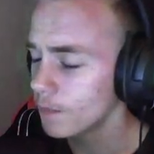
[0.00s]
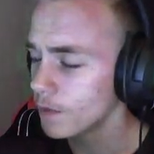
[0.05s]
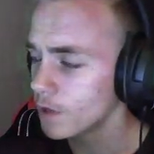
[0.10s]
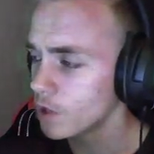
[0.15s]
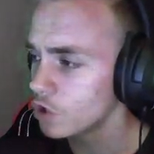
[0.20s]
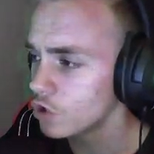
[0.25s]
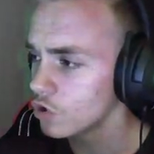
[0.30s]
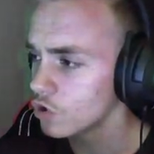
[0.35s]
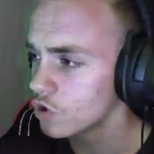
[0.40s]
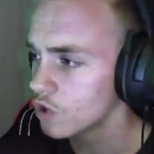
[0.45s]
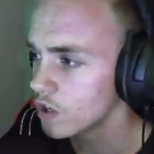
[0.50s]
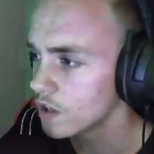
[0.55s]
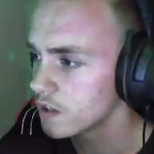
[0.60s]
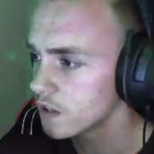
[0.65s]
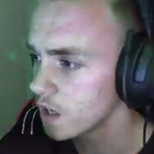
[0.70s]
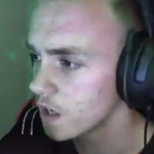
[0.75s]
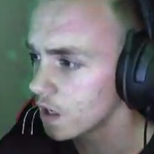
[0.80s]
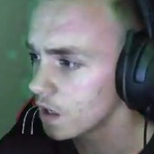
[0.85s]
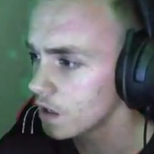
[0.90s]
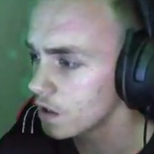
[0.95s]
bin ich euch ganz
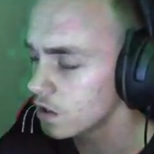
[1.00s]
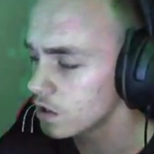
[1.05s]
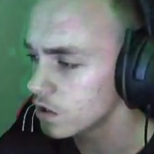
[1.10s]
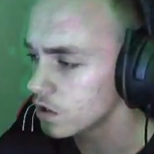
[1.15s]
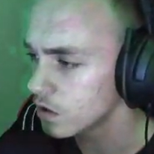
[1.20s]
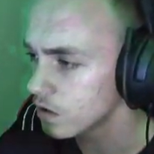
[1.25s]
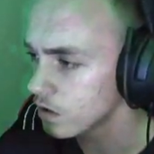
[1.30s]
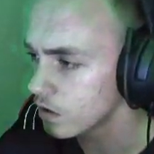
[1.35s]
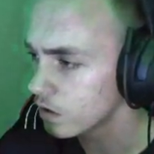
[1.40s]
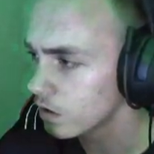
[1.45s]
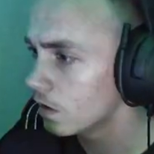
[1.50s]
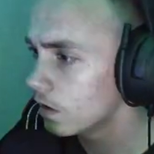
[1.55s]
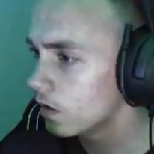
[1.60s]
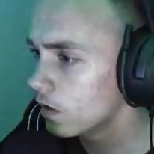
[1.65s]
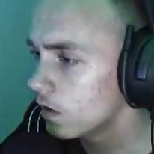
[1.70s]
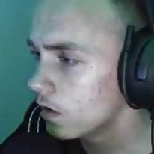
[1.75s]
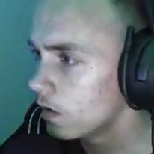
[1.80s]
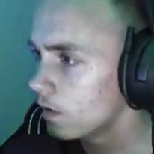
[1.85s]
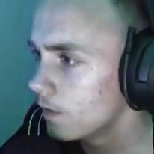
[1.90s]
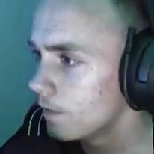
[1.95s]
ehrlich.
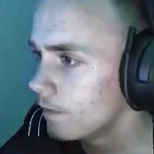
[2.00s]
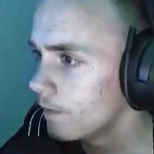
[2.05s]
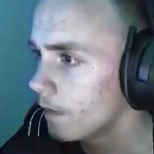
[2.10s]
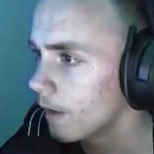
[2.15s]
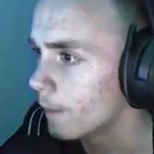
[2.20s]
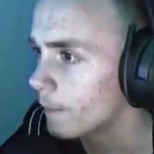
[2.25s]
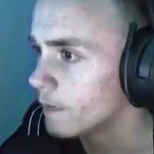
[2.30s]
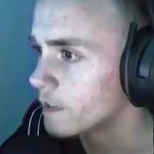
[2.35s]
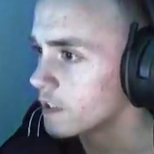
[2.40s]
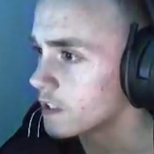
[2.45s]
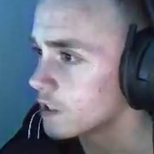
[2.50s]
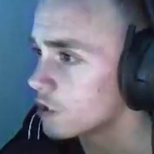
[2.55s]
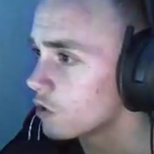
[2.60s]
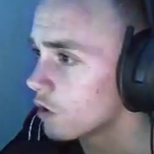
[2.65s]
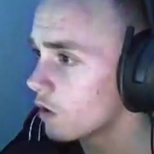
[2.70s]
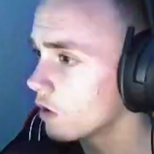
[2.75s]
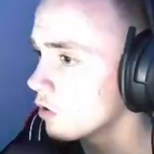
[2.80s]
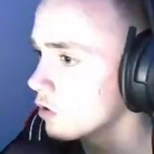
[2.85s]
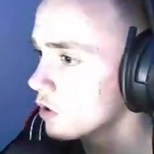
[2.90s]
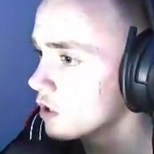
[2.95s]
Aber es hat sich so
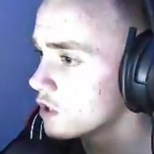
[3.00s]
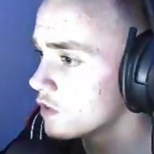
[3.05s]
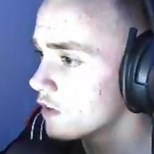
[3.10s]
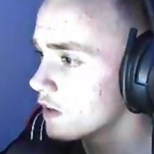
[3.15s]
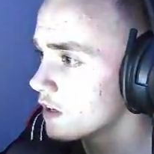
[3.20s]
angehört, als wäre